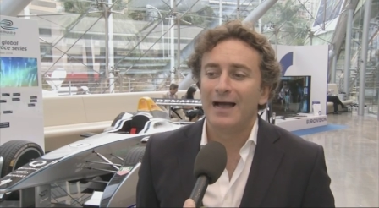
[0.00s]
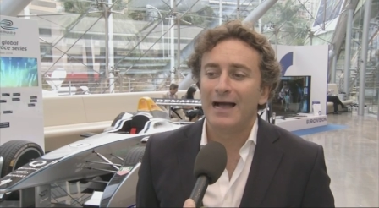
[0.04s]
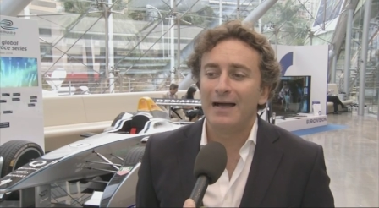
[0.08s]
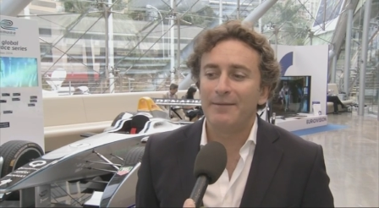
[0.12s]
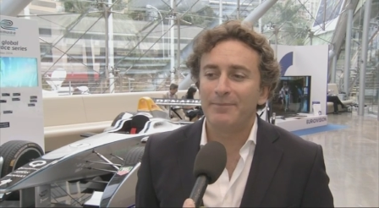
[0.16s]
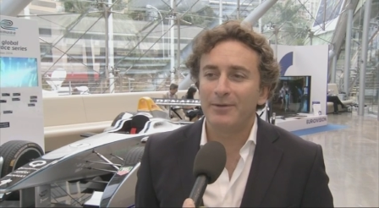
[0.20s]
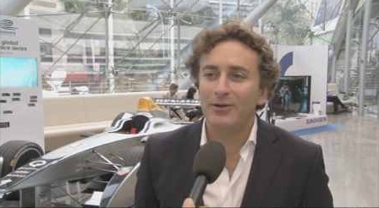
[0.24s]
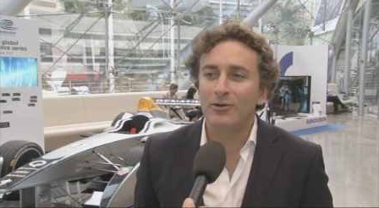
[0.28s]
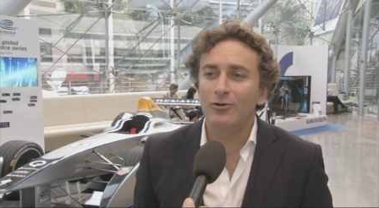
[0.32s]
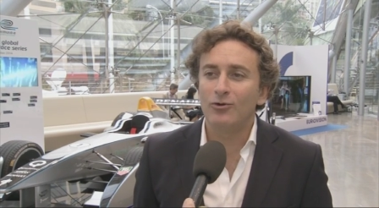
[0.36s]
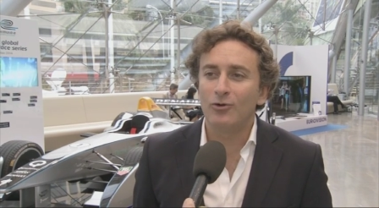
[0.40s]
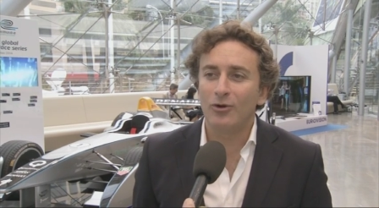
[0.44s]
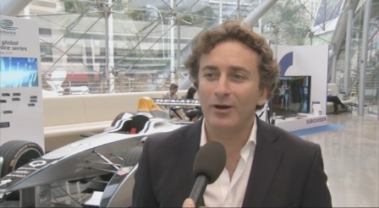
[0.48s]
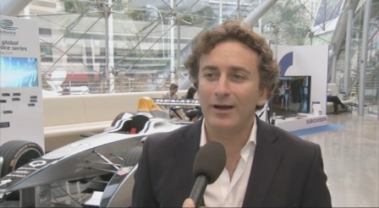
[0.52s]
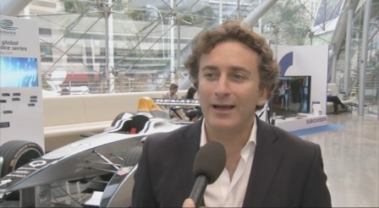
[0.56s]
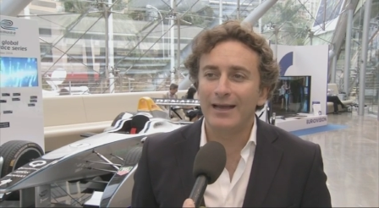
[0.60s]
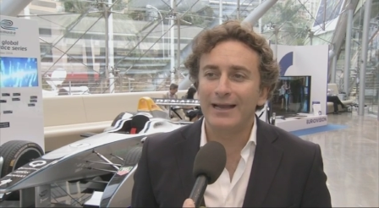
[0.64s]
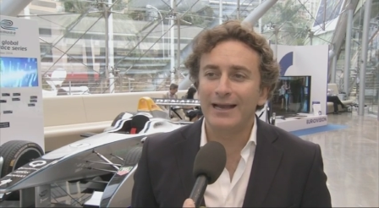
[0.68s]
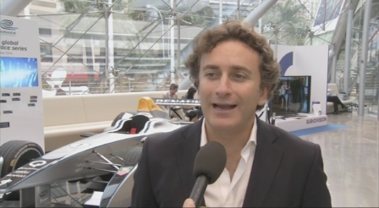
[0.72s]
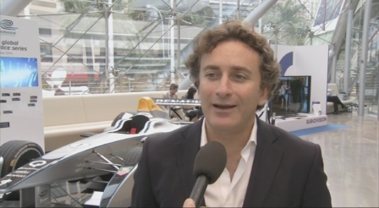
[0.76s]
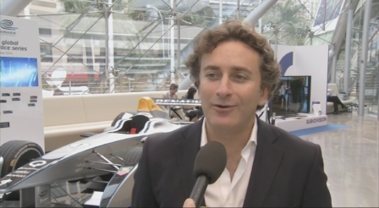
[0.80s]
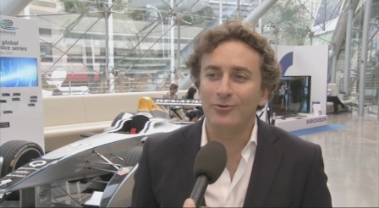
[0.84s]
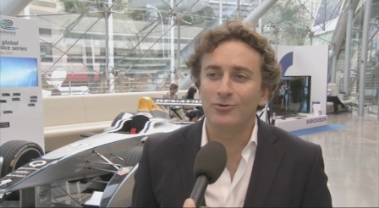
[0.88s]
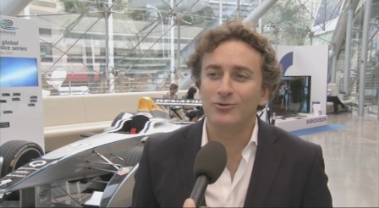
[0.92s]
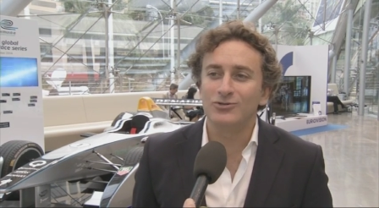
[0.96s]
Après, on aura
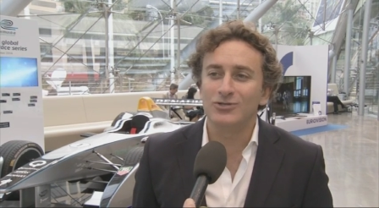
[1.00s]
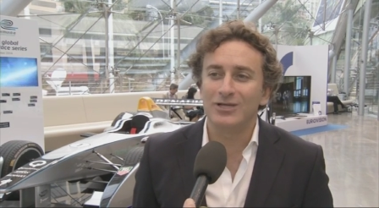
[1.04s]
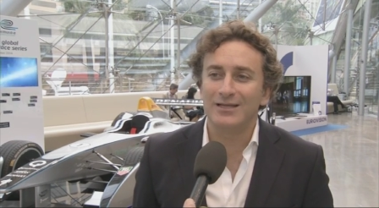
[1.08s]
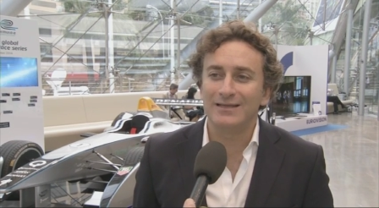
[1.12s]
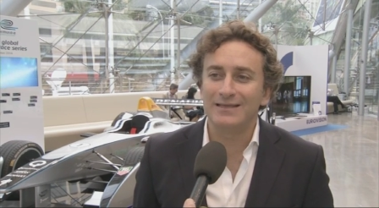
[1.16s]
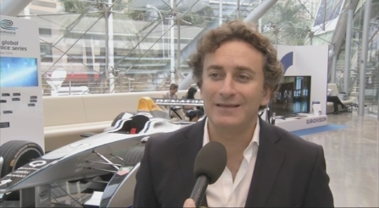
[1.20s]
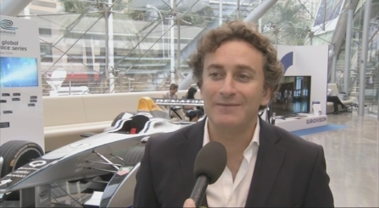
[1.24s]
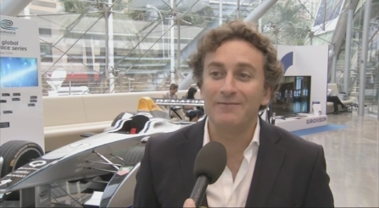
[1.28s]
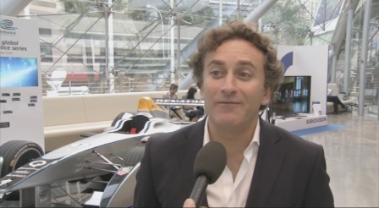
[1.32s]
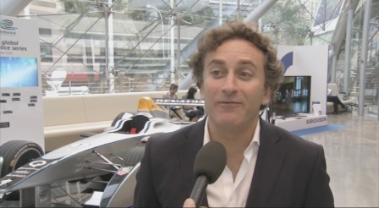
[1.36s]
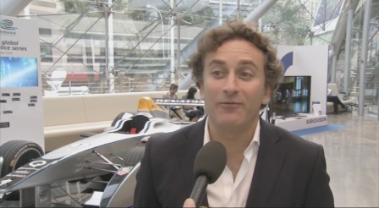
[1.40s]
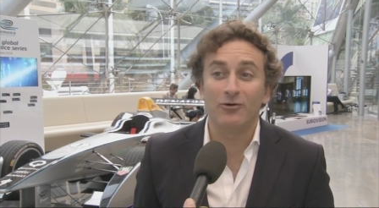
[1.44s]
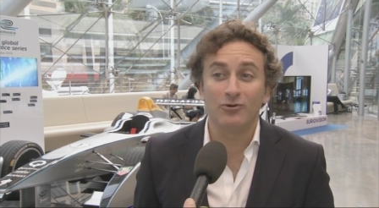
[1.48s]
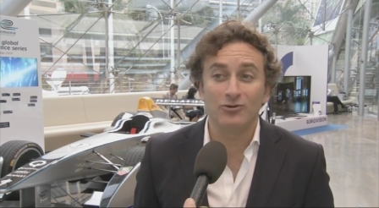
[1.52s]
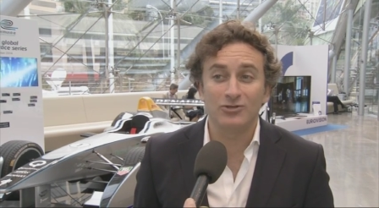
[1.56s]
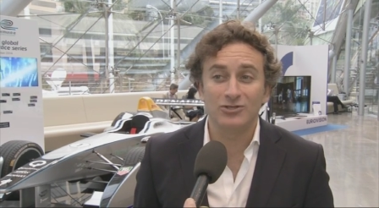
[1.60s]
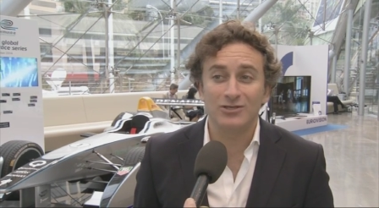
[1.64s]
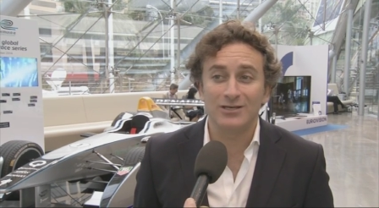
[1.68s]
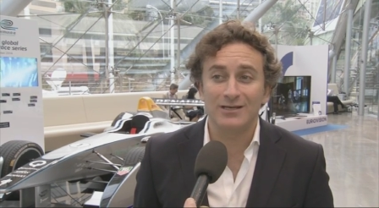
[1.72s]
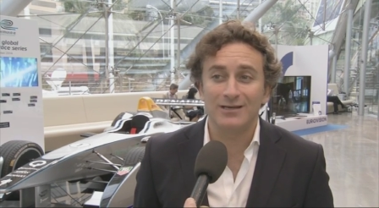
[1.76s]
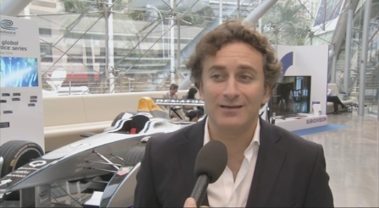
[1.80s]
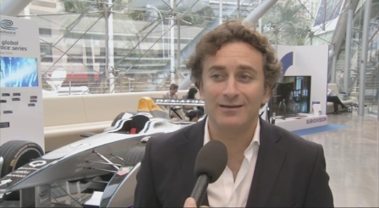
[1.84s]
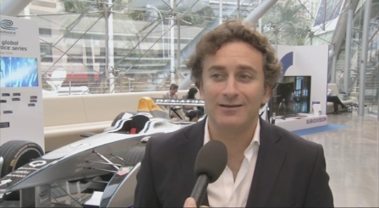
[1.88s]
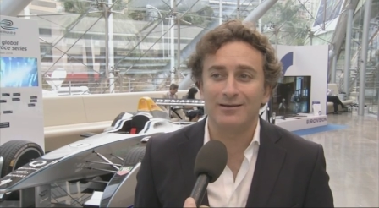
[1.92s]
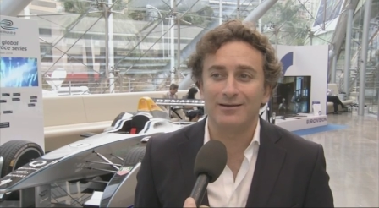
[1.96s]
une annonce d'un team
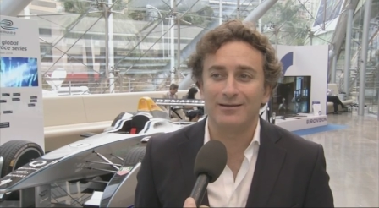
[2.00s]
français,